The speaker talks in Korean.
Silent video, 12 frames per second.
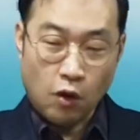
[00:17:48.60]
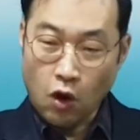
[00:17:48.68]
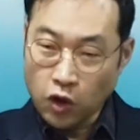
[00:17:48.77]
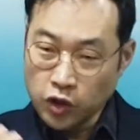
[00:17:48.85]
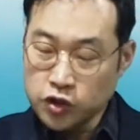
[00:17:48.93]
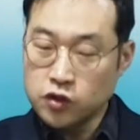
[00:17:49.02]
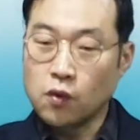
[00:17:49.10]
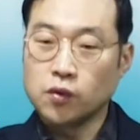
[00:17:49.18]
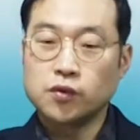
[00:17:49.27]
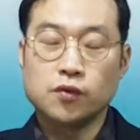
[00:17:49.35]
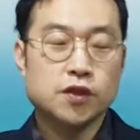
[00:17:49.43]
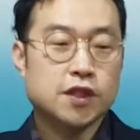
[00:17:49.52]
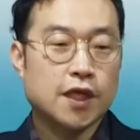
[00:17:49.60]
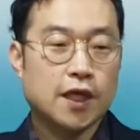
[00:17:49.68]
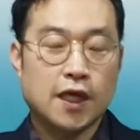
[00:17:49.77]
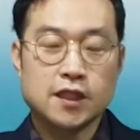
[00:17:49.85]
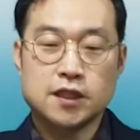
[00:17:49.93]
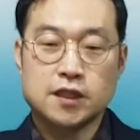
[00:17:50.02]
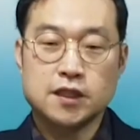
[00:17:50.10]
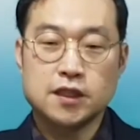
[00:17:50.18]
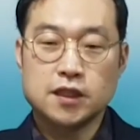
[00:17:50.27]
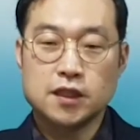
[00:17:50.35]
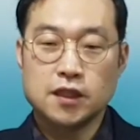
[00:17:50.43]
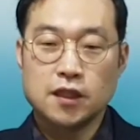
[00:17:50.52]
여러분, 어느 공동체에
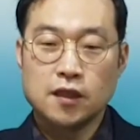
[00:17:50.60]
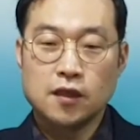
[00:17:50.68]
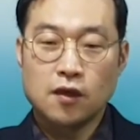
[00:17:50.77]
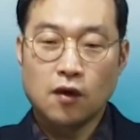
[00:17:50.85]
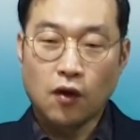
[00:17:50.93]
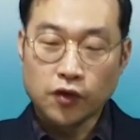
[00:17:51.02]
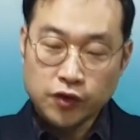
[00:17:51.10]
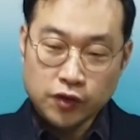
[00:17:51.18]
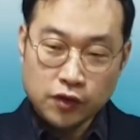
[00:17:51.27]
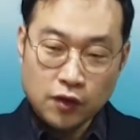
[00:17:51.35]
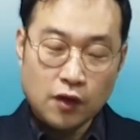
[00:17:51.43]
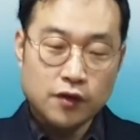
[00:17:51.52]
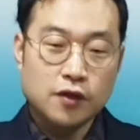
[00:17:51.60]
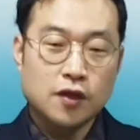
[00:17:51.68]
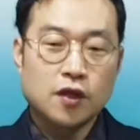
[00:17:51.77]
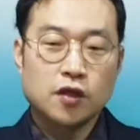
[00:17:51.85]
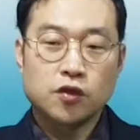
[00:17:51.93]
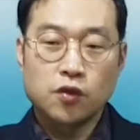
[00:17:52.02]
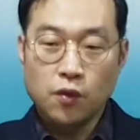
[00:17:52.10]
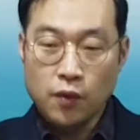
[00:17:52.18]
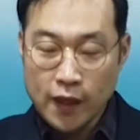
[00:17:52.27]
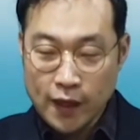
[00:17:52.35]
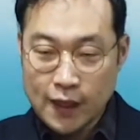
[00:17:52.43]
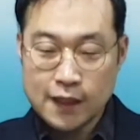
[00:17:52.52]
가시든지, 어떤
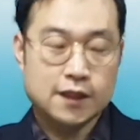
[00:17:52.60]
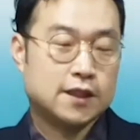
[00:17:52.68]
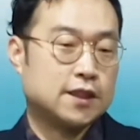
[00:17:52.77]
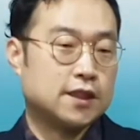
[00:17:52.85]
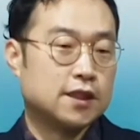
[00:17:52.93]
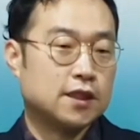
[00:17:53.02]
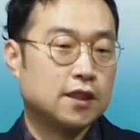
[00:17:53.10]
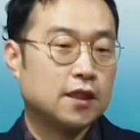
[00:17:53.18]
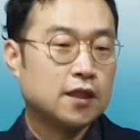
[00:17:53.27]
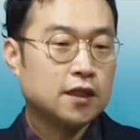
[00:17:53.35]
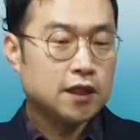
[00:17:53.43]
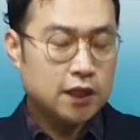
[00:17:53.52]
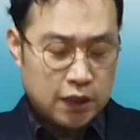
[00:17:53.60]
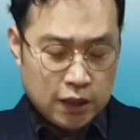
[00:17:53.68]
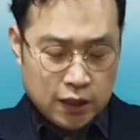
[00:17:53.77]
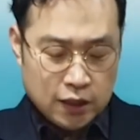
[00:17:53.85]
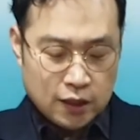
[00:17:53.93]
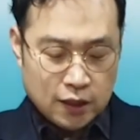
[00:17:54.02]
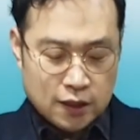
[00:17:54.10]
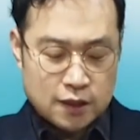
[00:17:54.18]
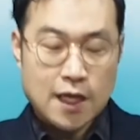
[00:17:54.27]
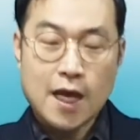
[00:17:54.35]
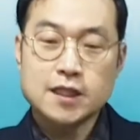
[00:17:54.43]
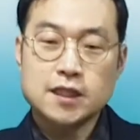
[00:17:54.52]
교회에 가시든지, 이
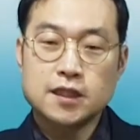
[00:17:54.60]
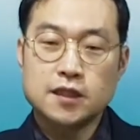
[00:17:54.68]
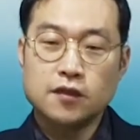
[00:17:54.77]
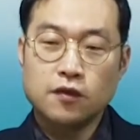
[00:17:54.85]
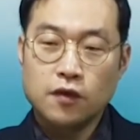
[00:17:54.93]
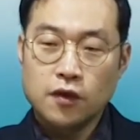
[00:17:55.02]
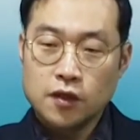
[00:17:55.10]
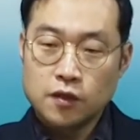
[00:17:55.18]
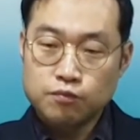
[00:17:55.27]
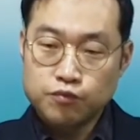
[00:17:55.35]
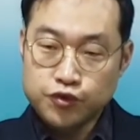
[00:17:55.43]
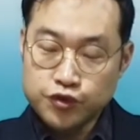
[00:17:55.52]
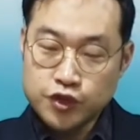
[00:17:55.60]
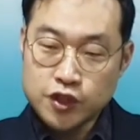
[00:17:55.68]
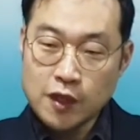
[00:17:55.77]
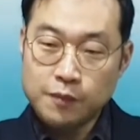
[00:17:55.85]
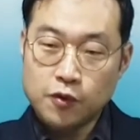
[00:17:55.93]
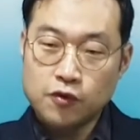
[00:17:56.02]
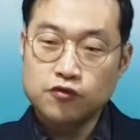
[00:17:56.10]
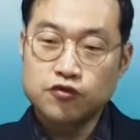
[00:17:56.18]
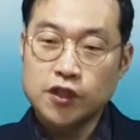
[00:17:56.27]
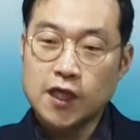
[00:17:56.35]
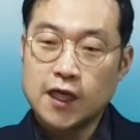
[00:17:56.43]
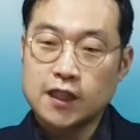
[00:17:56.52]
사실은 붙잡고
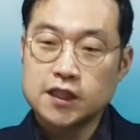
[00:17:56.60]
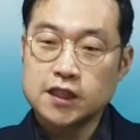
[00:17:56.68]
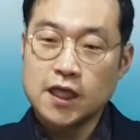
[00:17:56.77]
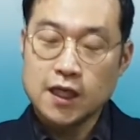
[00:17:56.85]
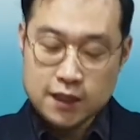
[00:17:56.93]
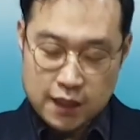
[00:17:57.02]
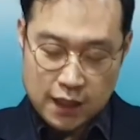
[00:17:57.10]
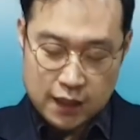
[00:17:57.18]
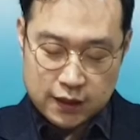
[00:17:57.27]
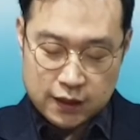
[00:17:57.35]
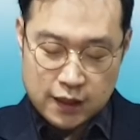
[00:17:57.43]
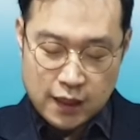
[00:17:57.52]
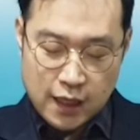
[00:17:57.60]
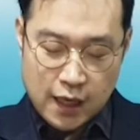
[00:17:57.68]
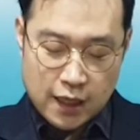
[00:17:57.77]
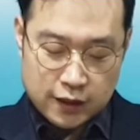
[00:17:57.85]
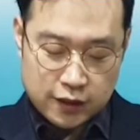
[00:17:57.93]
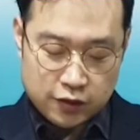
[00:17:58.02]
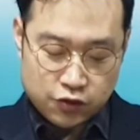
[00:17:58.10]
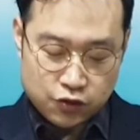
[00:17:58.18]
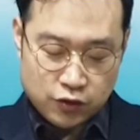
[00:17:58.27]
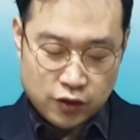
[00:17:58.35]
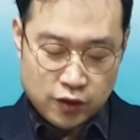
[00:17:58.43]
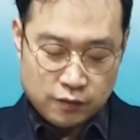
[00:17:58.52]
우리가 신앙생활을 해야 될
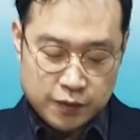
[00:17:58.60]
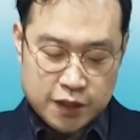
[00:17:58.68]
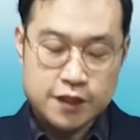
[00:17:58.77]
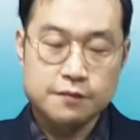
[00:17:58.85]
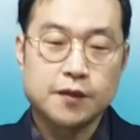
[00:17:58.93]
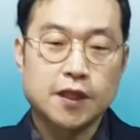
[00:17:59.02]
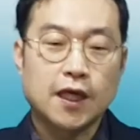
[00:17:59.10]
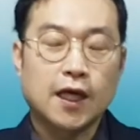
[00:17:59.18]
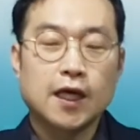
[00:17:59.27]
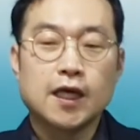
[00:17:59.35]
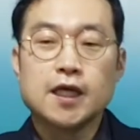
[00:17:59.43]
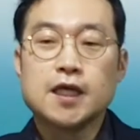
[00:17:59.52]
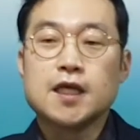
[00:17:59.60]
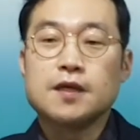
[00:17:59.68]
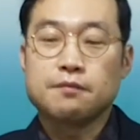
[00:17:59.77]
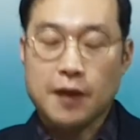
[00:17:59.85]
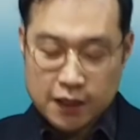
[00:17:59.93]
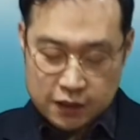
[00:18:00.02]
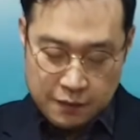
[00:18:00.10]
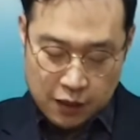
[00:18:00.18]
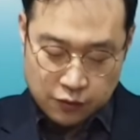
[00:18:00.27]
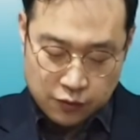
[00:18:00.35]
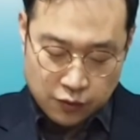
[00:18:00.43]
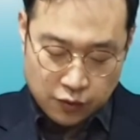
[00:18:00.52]
줄 믿습니다.
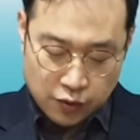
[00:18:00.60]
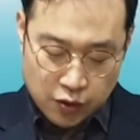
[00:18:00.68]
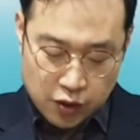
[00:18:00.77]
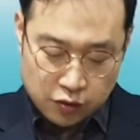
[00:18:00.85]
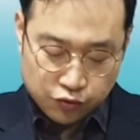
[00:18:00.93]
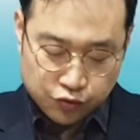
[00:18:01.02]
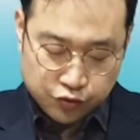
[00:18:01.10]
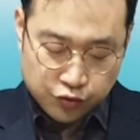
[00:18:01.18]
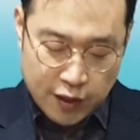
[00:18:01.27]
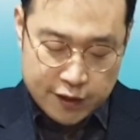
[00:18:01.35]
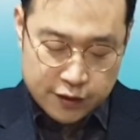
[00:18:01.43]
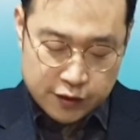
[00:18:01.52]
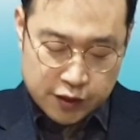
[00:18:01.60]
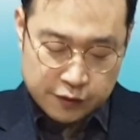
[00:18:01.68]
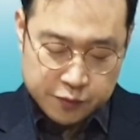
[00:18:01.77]
마지막으로 9에서